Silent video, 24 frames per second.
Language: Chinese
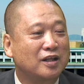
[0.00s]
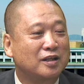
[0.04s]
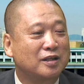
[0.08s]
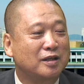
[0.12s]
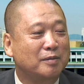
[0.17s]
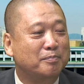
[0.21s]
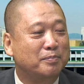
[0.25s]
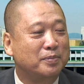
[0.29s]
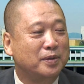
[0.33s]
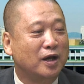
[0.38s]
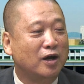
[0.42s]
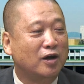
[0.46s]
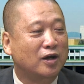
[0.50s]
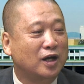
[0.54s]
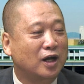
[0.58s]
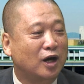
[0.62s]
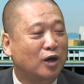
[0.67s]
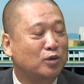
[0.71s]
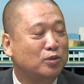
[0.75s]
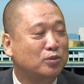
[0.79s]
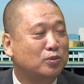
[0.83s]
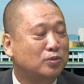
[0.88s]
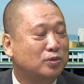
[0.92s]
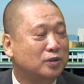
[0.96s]
你不要
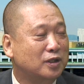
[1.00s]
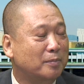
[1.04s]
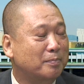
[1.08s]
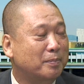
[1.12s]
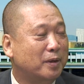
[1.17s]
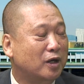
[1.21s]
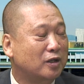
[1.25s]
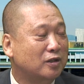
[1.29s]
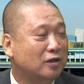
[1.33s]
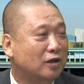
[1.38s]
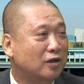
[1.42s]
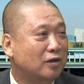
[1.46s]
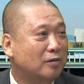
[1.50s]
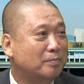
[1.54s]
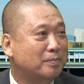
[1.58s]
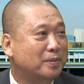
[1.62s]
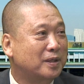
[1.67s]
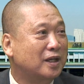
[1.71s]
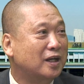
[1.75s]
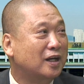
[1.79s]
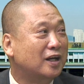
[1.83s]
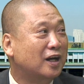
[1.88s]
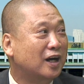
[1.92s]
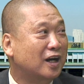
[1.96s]
劳苦的跑到
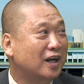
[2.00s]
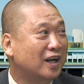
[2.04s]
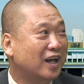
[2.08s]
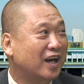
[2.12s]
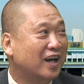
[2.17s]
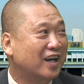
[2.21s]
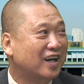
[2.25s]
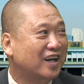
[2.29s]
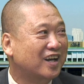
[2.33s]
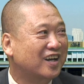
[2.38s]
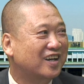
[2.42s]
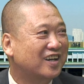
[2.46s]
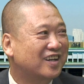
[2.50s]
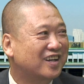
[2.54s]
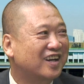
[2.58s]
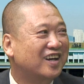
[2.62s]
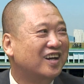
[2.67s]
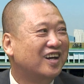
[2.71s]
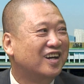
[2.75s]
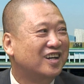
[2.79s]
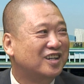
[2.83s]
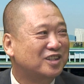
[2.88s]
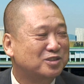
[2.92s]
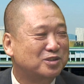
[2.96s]
平壤来。
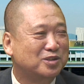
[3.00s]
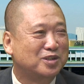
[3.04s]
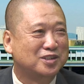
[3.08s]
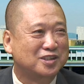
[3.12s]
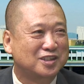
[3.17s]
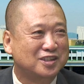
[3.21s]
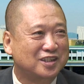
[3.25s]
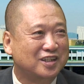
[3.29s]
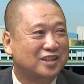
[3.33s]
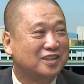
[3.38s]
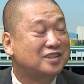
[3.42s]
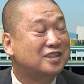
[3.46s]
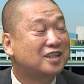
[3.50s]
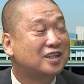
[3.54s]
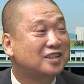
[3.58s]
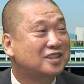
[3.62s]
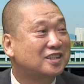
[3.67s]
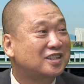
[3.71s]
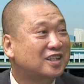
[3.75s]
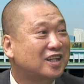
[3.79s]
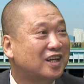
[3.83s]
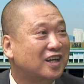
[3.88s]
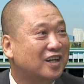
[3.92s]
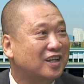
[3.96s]
所以是，这
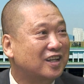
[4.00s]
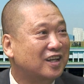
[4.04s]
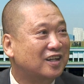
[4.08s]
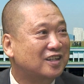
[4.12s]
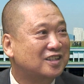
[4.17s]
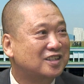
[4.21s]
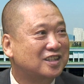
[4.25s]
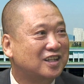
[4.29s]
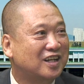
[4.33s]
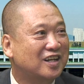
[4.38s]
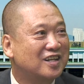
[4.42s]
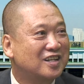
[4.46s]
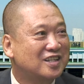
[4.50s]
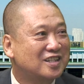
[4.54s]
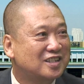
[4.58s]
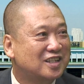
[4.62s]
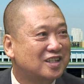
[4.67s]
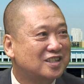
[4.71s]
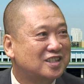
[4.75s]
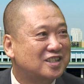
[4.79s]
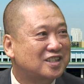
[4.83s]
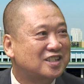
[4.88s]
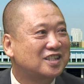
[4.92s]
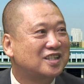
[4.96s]
是可能是
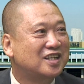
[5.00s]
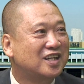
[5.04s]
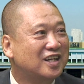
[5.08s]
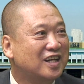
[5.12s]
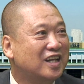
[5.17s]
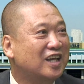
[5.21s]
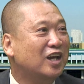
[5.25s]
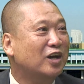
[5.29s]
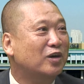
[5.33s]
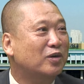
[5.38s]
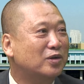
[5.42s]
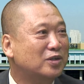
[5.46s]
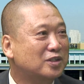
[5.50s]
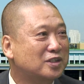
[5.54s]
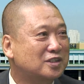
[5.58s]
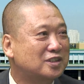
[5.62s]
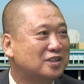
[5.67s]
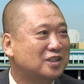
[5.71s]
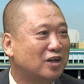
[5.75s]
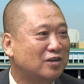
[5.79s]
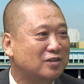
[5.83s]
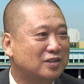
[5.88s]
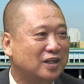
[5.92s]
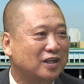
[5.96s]
这四个理由
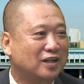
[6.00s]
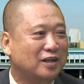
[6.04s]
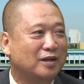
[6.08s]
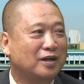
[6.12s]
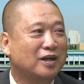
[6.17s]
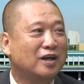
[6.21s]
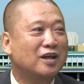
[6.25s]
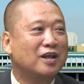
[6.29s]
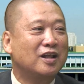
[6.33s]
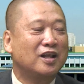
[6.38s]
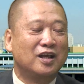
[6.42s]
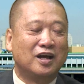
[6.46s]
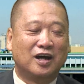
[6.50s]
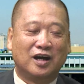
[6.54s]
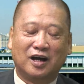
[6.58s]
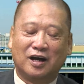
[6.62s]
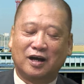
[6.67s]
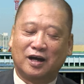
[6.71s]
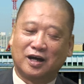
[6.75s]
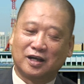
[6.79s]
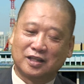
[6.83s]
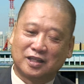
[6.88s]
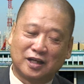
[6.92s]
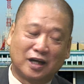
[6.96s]
是造成，
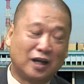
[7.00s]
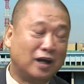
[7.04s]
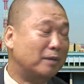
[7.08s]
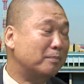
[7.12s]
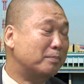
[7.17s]
所以那个